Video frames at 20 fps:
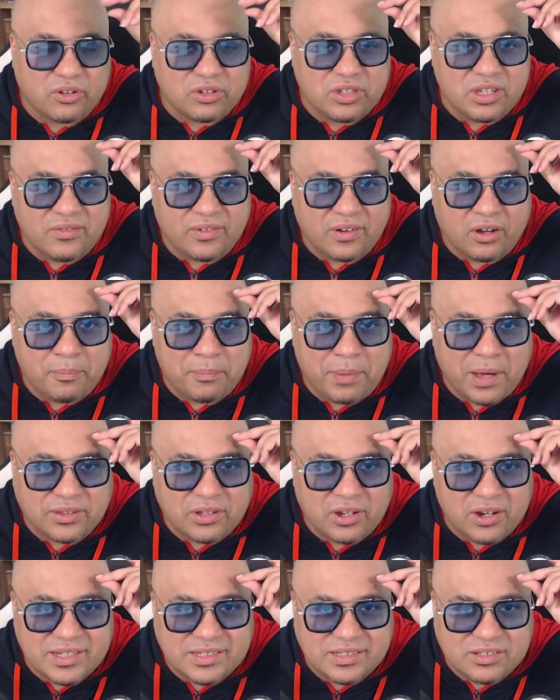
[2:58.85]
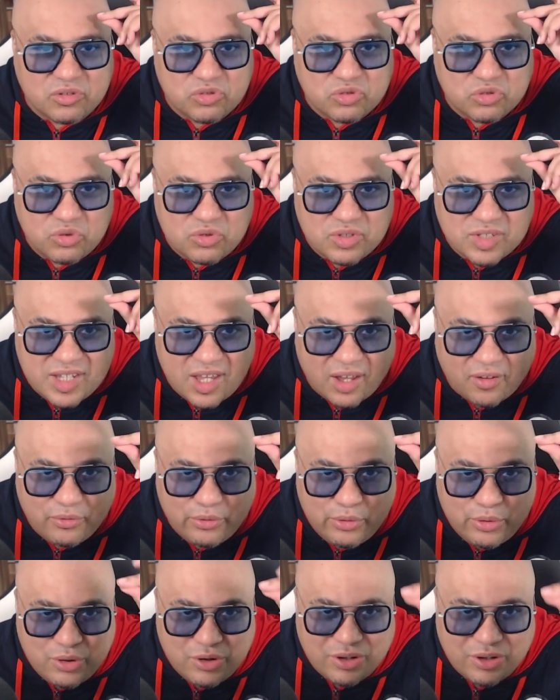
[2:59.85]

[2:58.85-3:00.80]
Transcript: On y va, on part dans la science du cerveau.